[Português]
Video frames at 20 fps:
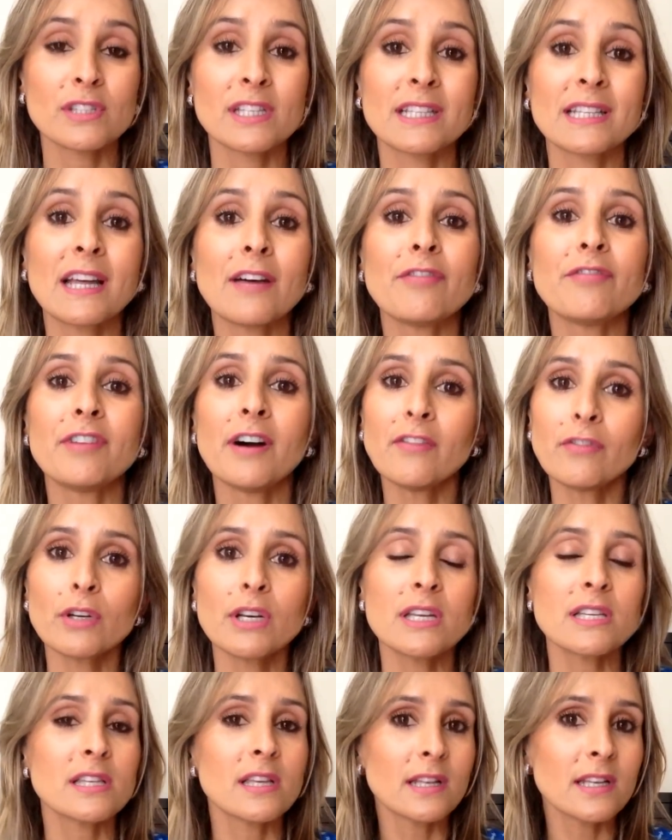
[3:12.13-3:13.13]
você está
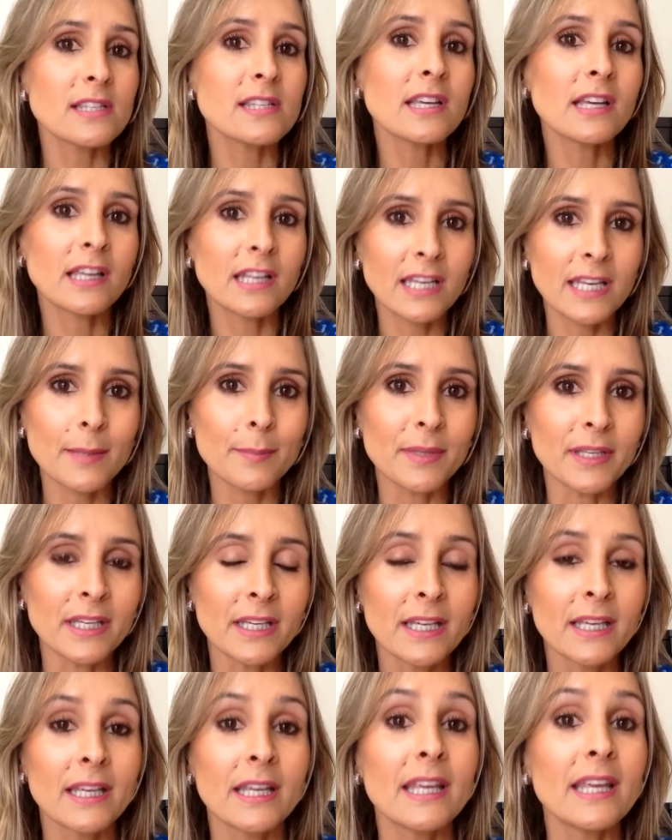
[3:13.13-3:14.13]
favorecendo esse
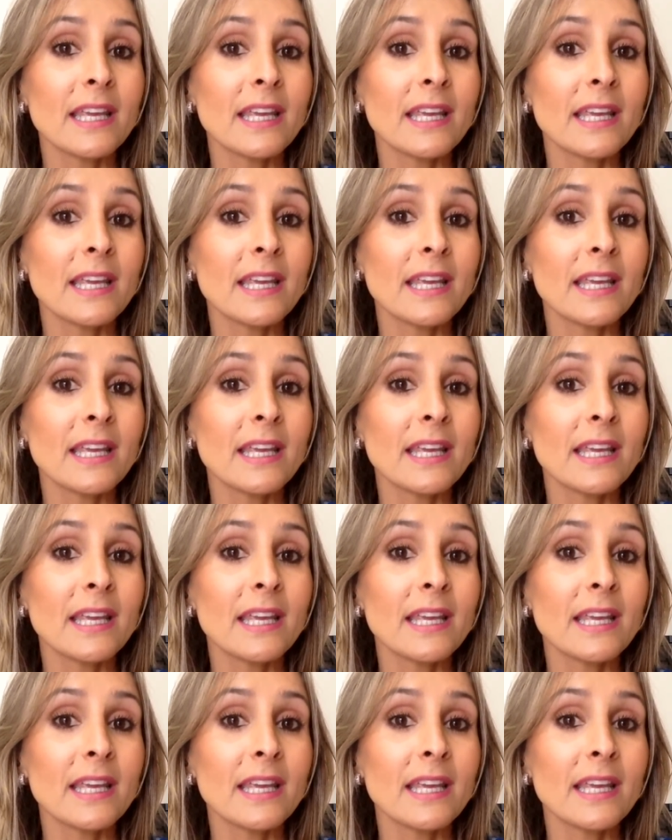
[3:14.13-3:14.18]
crime.